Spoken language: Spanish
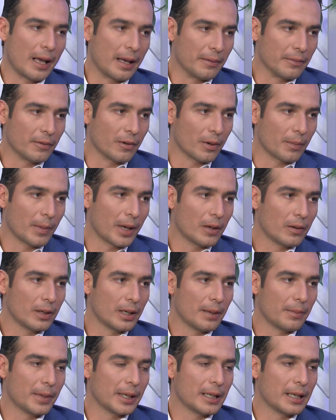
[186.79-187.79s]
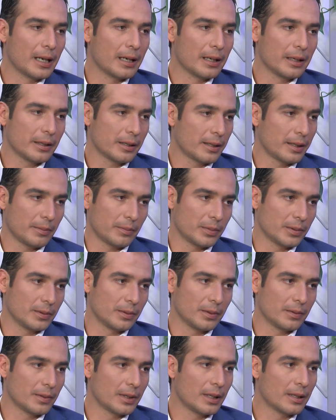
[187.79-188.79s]
e informado en la mañana que pues,
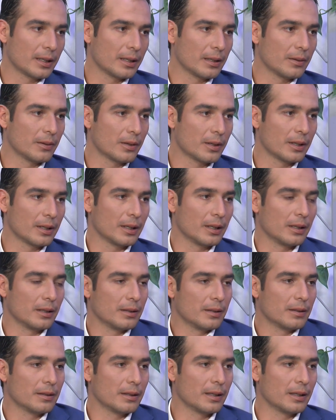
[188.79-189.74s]
son alrededor de,